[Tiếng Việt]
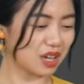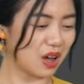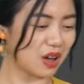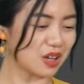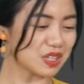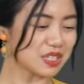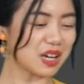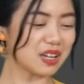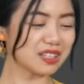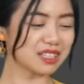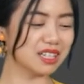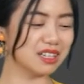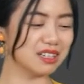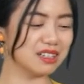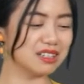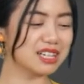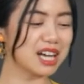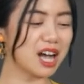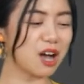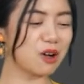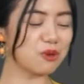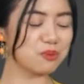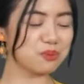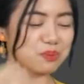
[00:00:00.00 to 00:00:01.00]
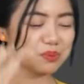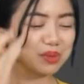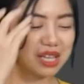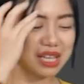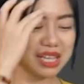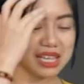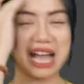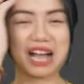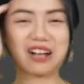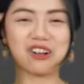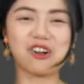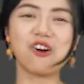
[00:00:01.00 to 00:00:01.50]
có cho thử không
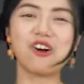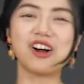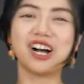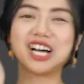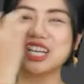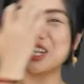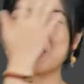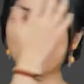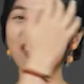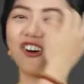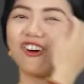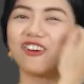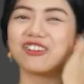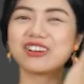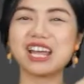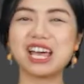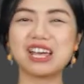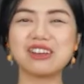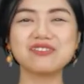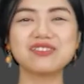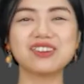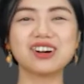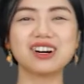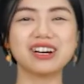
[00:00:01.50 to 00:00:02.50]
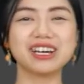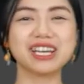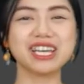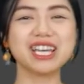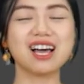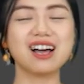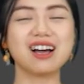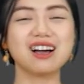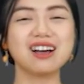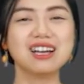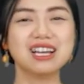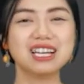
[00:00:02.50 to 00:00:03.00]
dạ cô ơi cô đến với
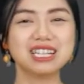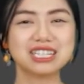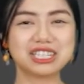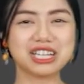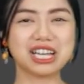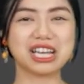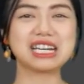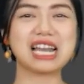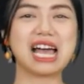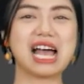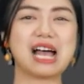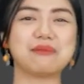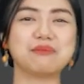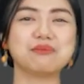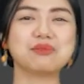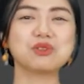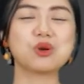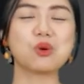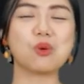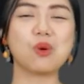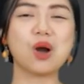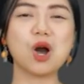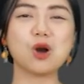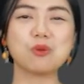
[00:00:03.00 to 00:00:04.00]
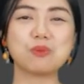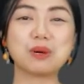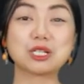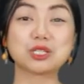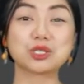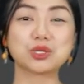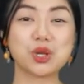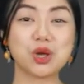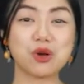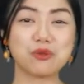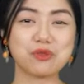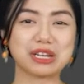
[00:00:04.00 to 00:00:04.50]
uh, triển lãm của Open
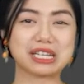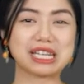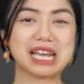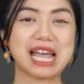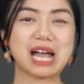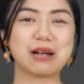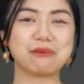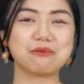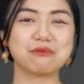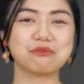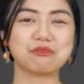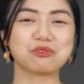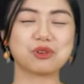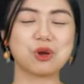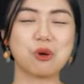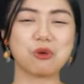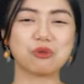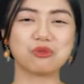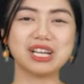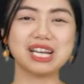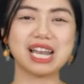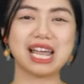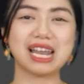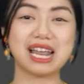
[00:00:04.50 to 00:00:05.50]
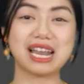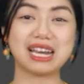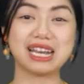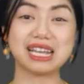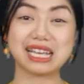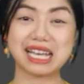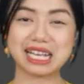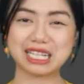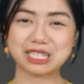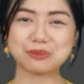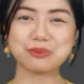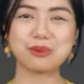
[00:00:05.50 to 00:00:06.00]
Studio Việt Nam cùng với lại là
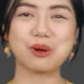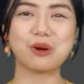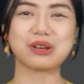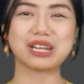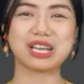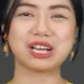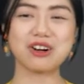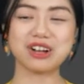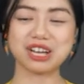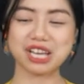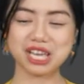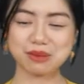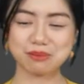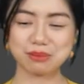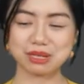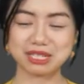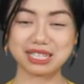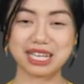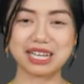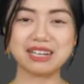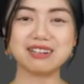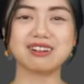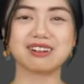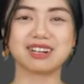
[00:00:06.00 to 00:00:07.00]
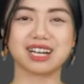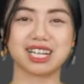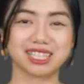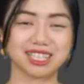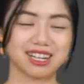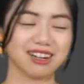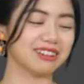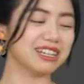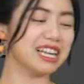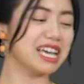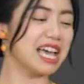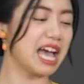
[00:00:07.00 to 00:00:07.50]
Link Expo thì có khi mình sẽ được uh,
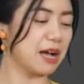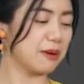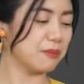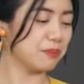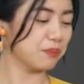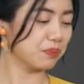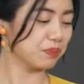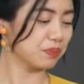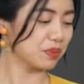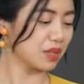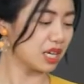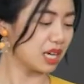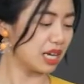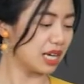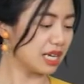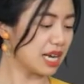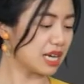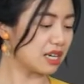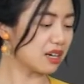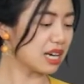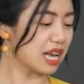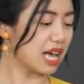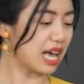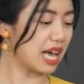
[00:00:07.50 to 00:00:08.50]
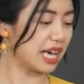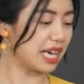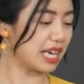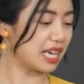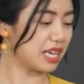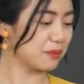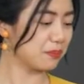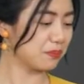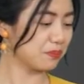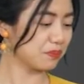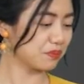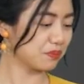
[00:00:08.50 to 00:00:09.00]
thử đấy ạ à. cái này rất là
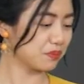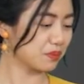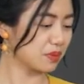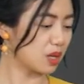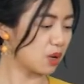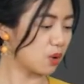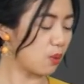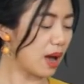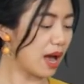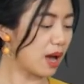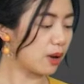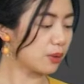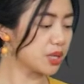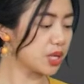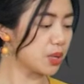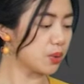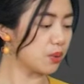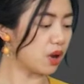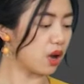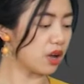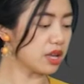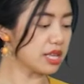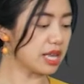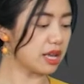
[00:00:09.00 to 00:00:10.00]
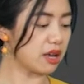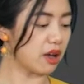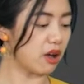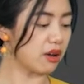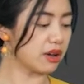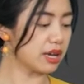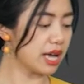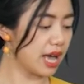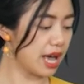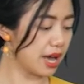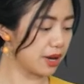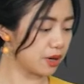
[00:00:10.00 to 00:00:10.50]
hay wow nhiều gói nhỏ
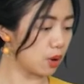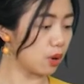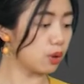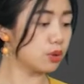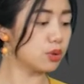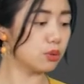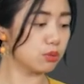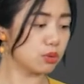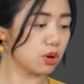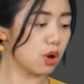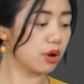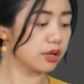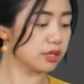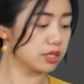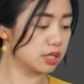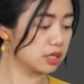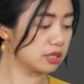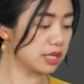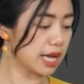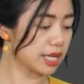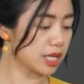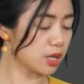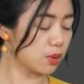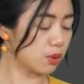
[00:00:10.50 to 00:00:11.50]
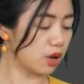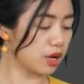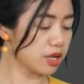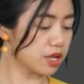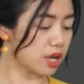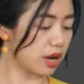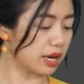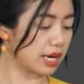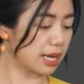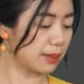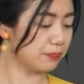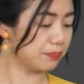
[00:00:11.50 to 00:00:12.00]
ghê ừ đúng rồi chính xác nhiều gói
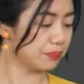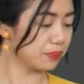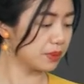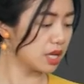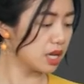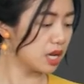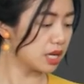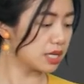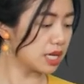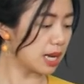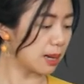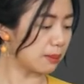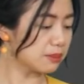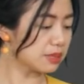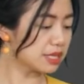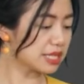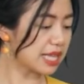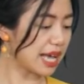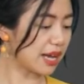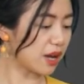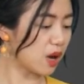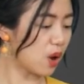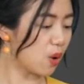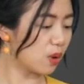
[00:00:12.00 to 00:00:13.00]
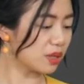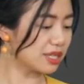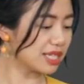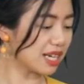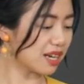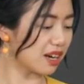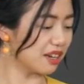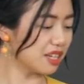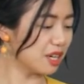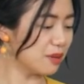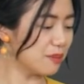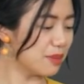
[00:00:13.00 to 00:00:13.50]
nhỏ lắm nấm sang hô chắc
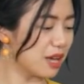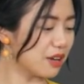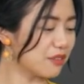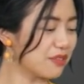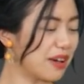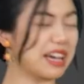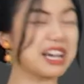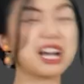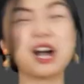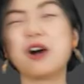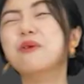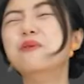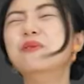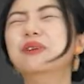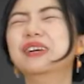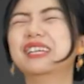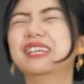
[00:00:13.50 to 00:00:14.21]
ở dưới biển phải không